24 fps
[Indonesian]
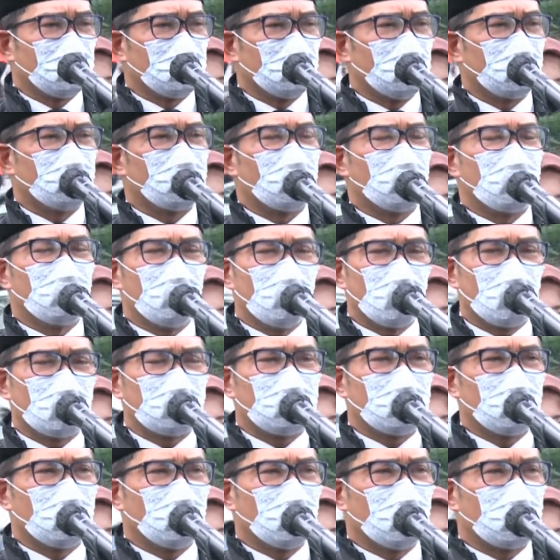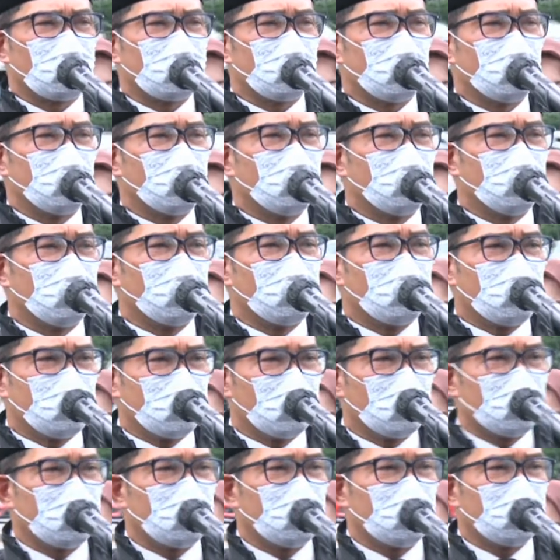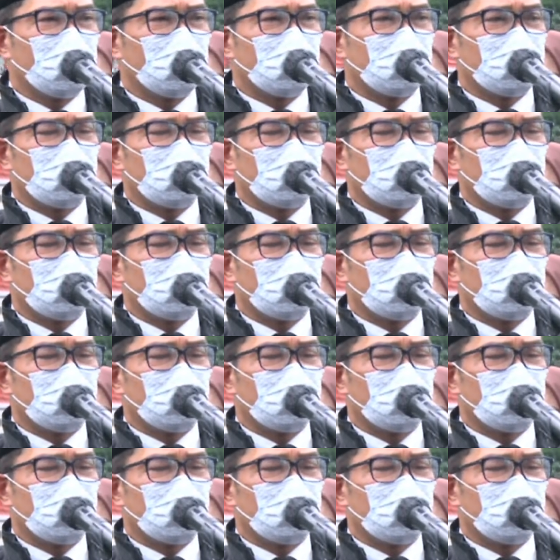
yang membuat luas Indonesia